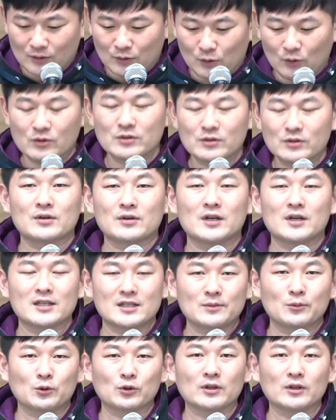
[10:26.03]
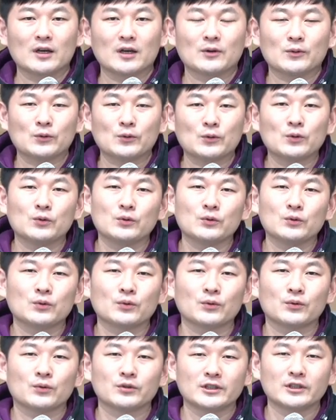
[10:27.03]
공정하지 못하고
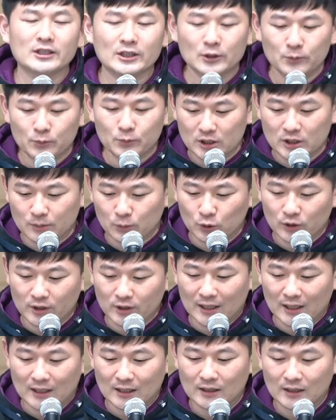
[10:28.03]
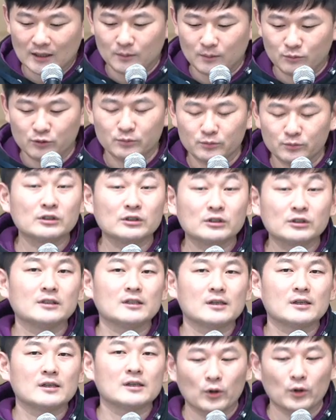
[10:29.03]
또 의롭지 못한
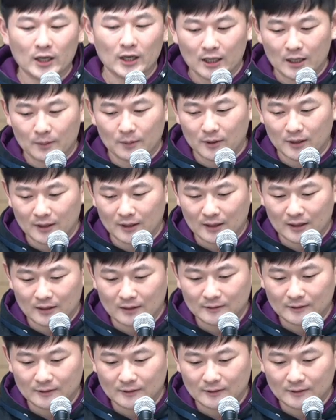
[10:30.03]
부분들을 보게 됩니다.